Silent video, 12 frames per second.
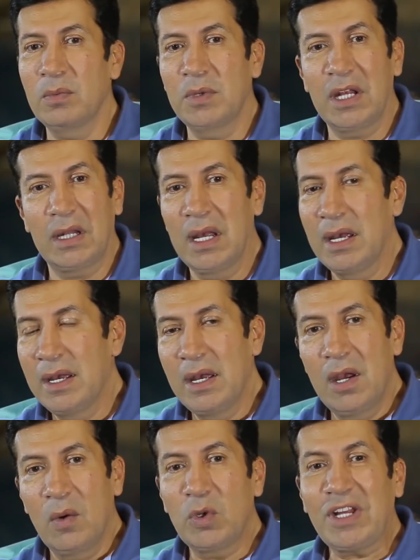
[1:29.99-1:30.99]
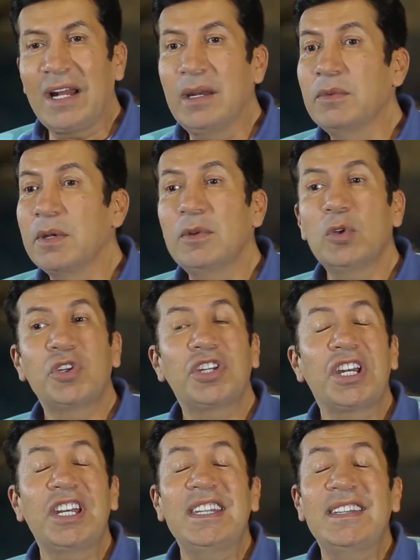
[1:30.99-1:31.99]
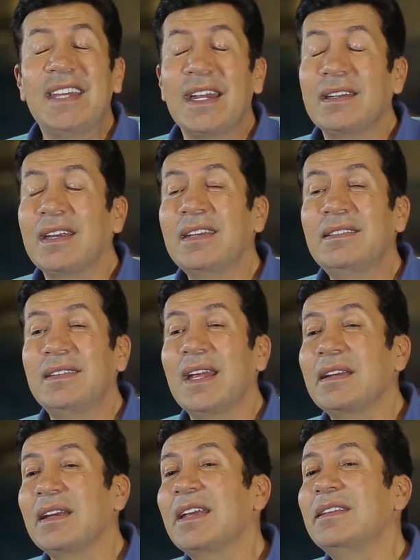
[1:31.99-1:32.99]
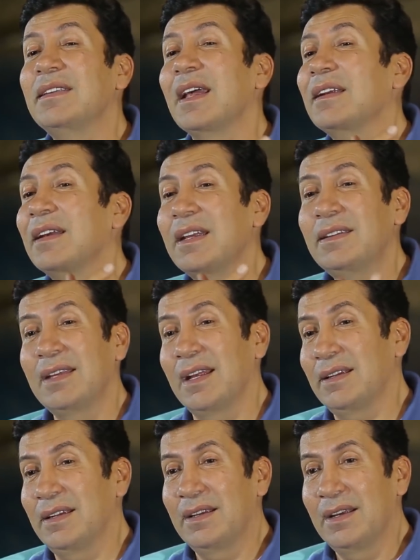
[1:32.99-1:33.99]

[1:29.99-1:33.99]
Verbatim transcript: يمكن وتعلمت منه كتير جدا جدا جدا جدا